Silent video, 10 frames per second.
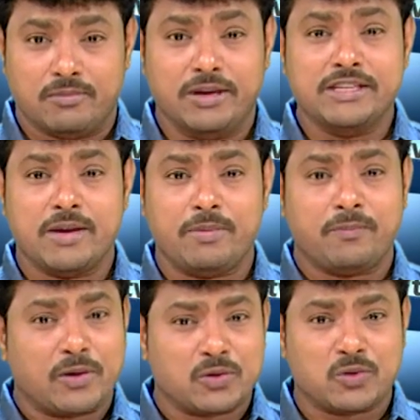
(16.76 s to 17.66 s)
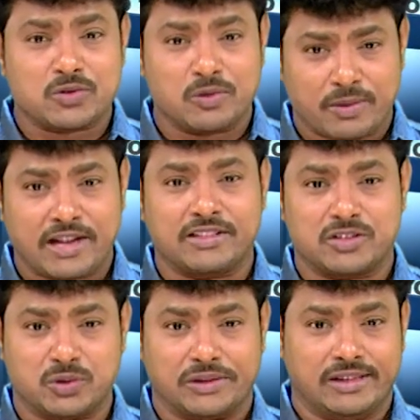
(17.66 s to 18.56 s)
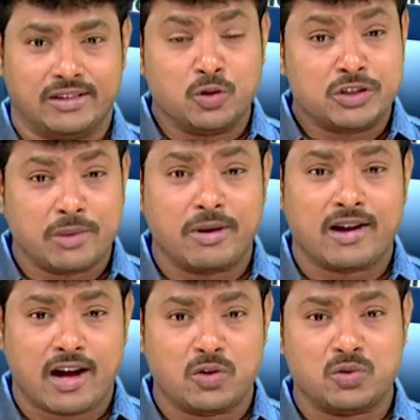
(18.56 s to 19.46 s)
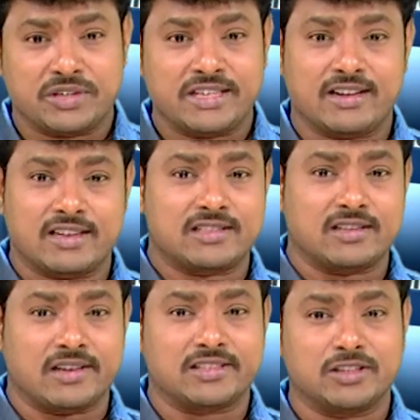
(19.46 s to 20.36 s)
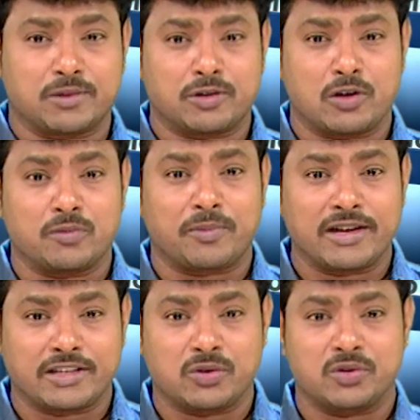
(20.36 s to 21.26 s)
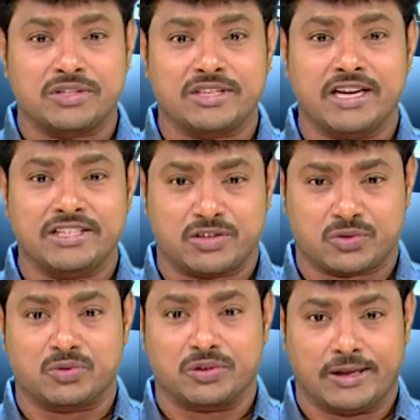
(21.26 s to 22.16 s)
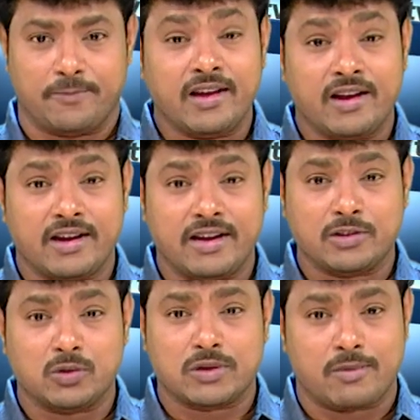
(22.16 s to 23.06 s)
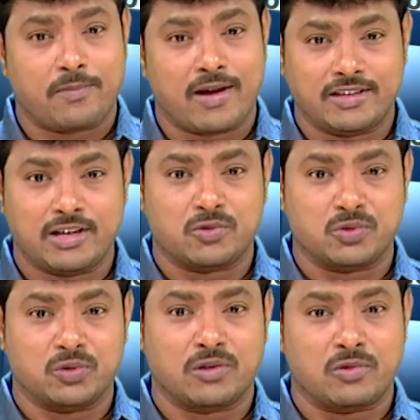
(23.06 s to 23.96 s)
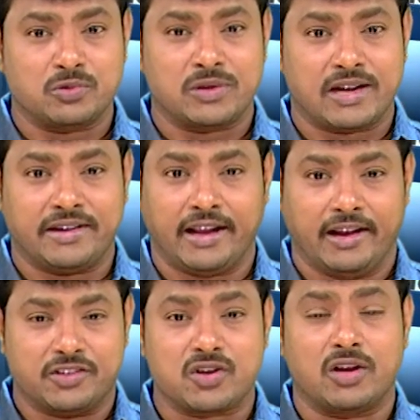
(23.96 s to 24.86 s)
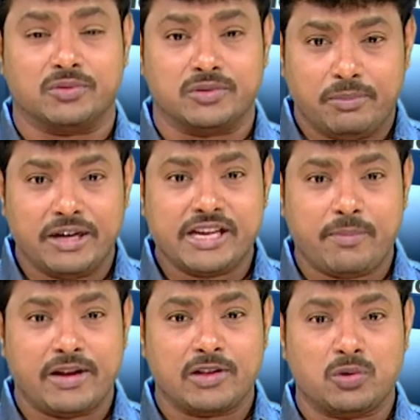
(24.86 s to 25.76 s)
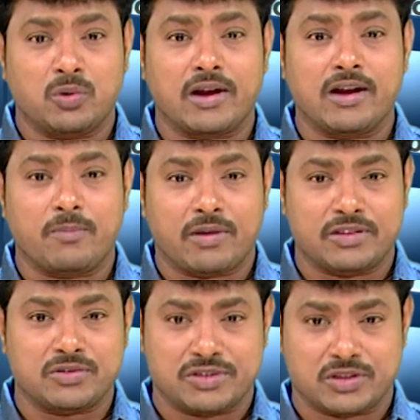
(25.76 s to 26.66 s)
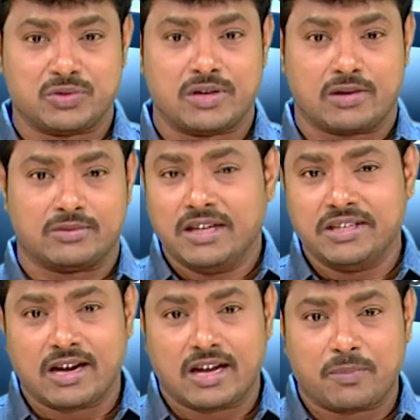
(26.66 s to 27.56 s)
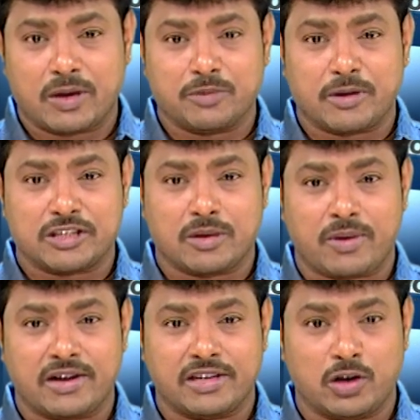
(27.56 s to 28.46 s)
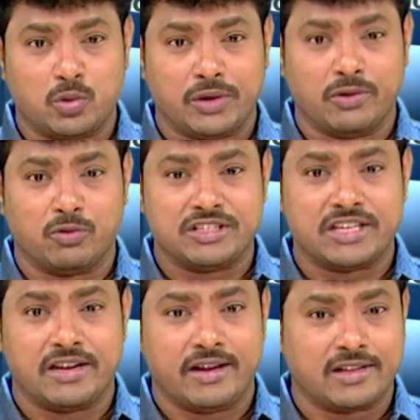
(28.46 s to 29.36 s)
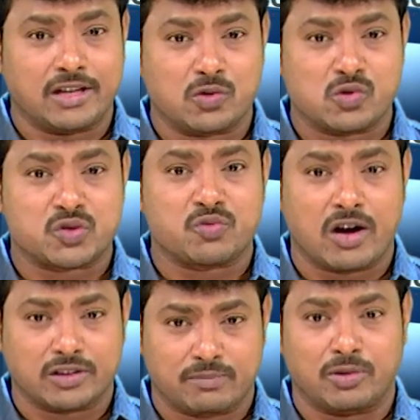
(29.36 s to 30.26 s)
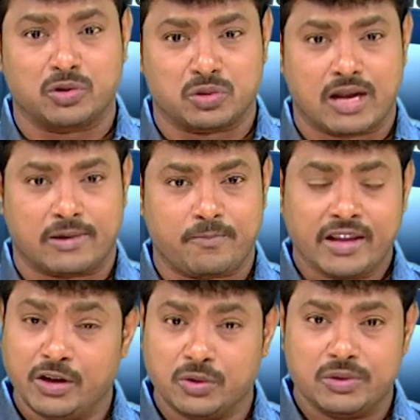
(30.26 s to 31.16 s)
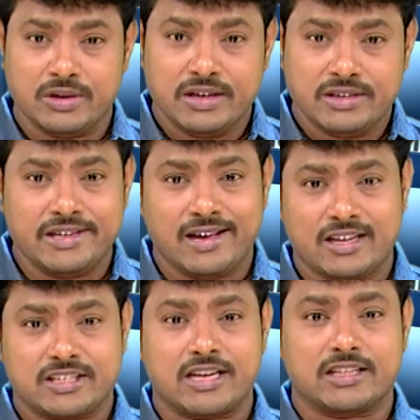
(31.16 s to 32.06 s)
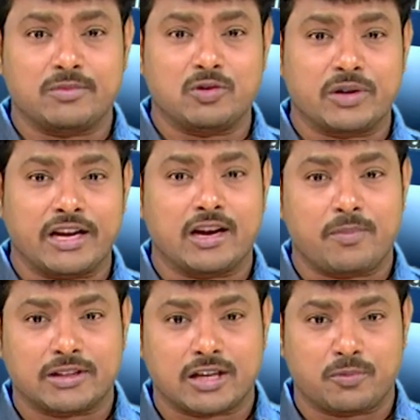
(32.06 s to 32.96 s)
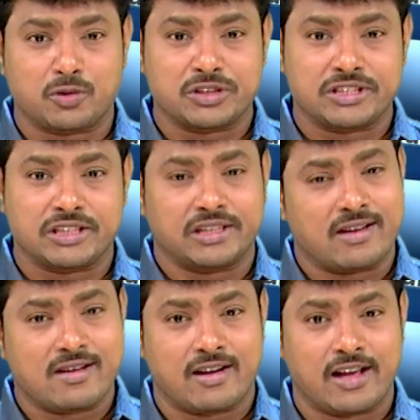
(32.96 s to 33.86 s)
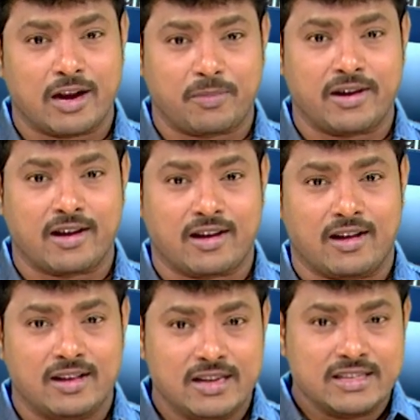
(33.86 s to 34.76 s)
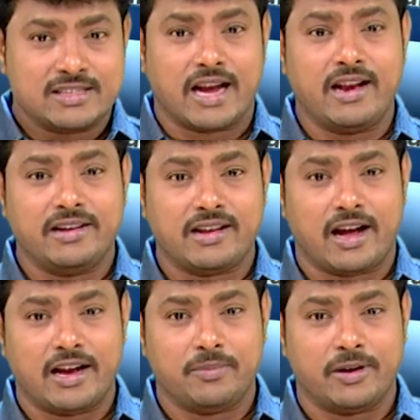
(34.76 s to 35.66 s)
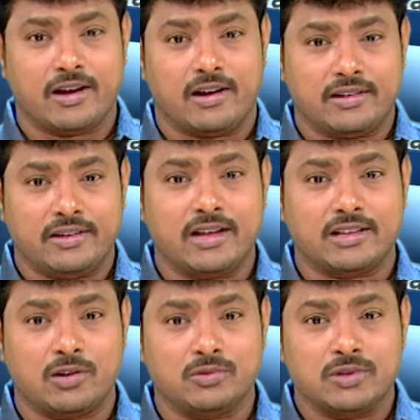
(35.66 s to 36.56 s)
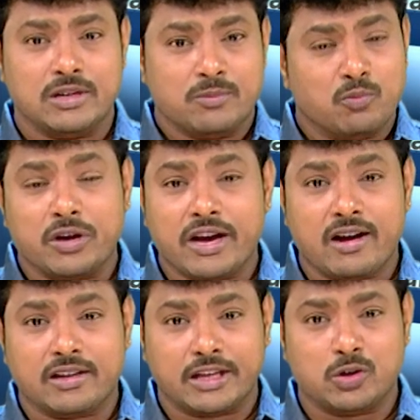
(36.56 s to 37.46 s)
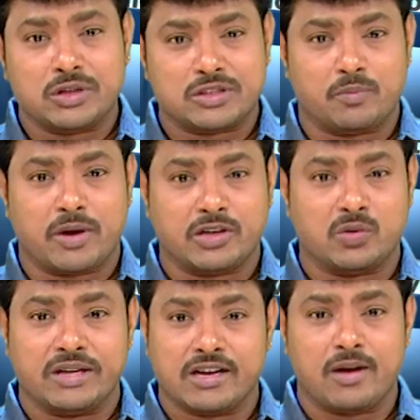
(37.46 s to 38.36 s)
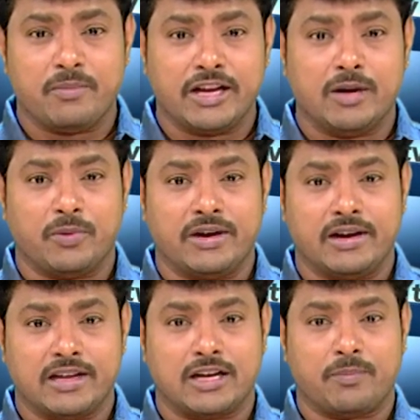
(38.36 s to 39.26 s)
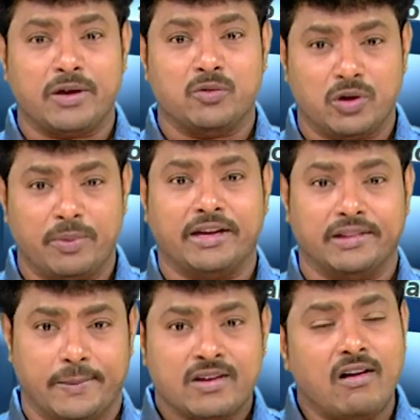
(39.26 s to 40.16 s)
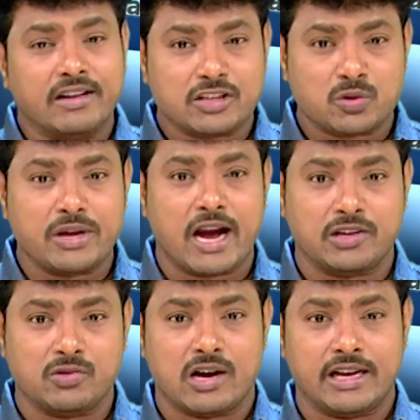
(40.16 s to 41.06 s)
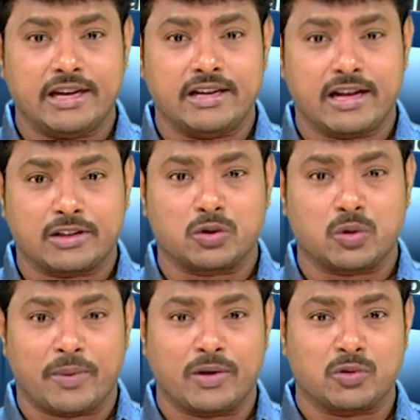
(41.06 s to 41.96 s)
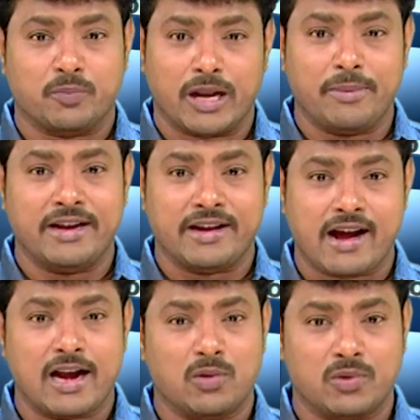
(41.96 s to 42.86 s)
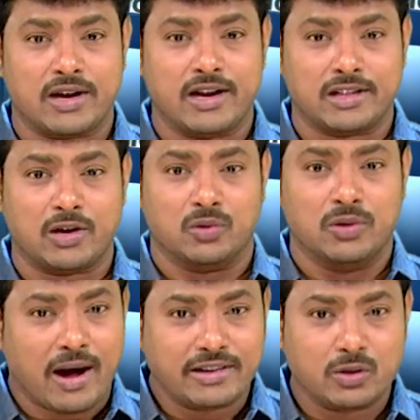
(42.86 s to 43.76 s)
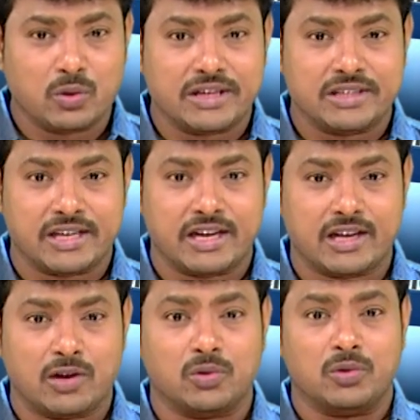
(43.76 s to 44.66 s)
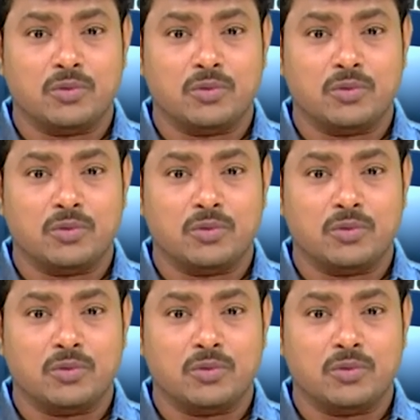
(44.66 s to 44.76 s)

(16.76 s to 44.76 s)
బీజేపీ పట్టు కోసం ప్రయత్నిస్తోంది ఉద్యమకారులు టీఆర్ఎస్ అసంతృప్తులను పార్టీలో జాయిన్ చేసుకుంటుంది కీలక నేతలు తమ పార్టీలకు దూరం అవుతున్నారంటే చాలు బీజేపీ నేతలు రంగప్రవేశం చేస్తున్నారు అధికార ప్రతిపక్ష పార్టీల నుండి వచ్చే నేతలకు స్వాగతం పలుకుతున్నారు ఇటు టీఆర్ఎస్ గతంలో కీలక పాత్ర పోషించి తెలంగాణ ఏర్పడ్డాక సైలెంట్ అయిపోయిన నేతలను ముఖ్యంగా తెలుగుదేశం పార్టీలో ఇంకా మిగిలిపోయిన నేతలపై గురిపెట్టింది కాంగ్రెస్లో యాక్టివ్గా లేని నేతలతో పాటు బలమైన క్యాడర్ ఉన్న నేతలను పార్టీలోకి చేరికలను